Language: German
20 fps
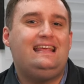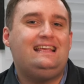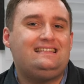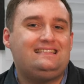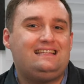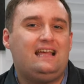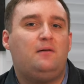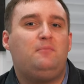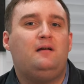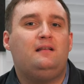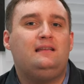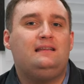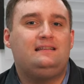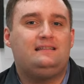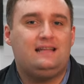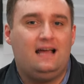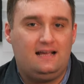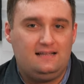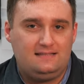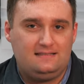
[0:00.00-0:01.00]
ist aber
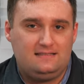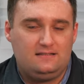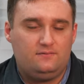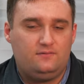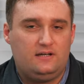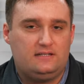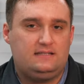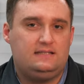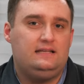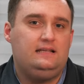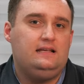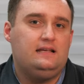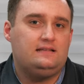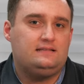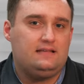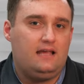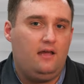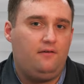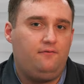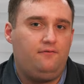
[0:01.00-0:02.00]
nicht das, was
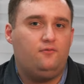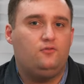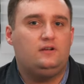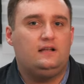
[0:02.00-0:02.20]
ISF